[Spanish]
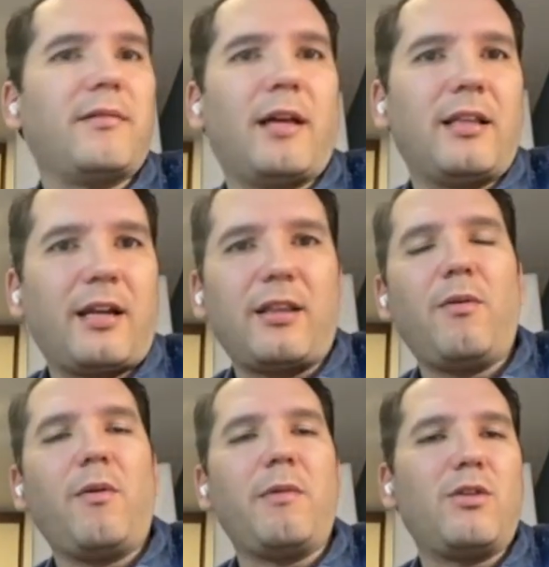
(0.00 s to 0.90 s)

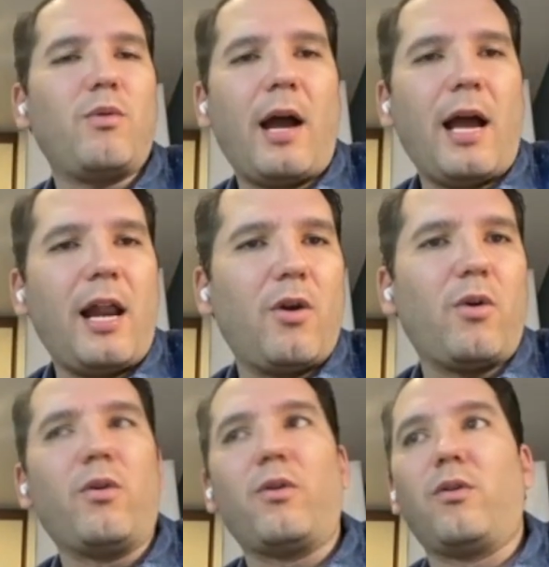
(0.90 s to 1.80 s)
atractivo visual
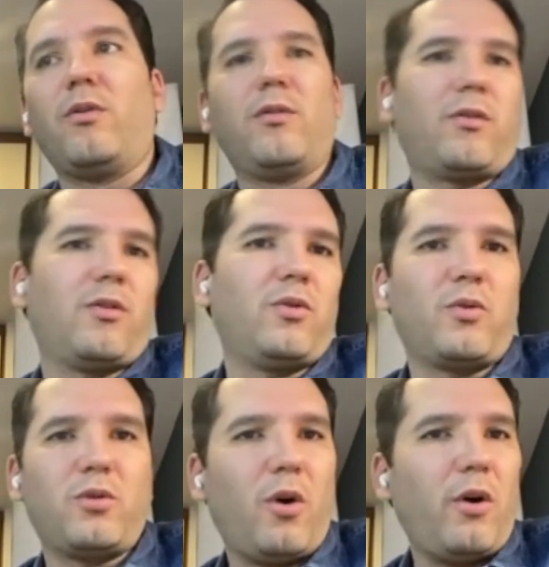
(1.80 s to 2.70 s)
o
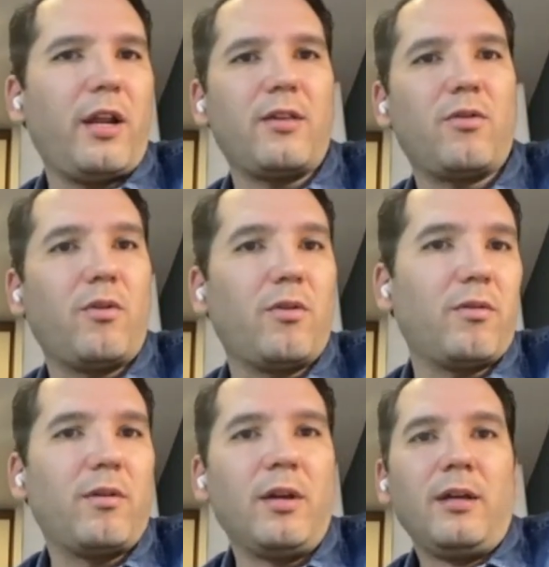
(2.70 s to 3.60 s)
conductores
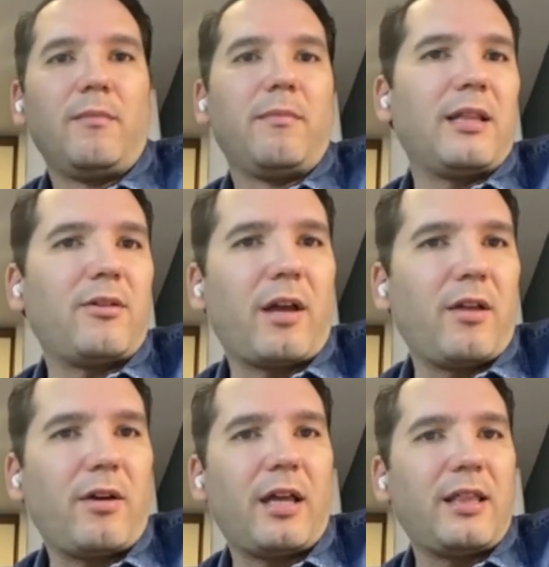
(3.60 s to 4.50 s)
o me ha
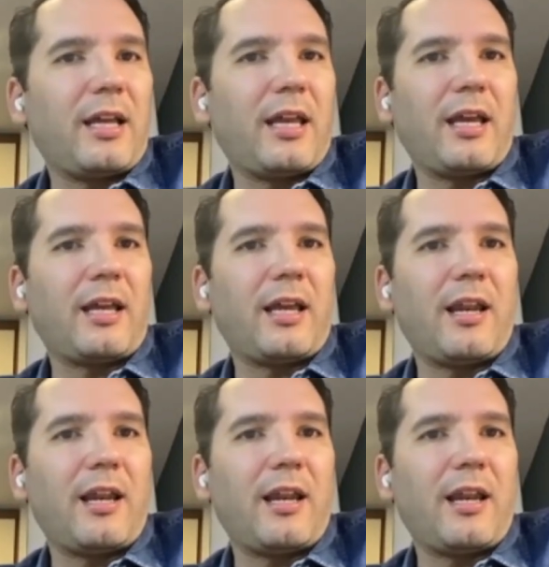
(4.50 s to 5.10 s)
tocado gente que,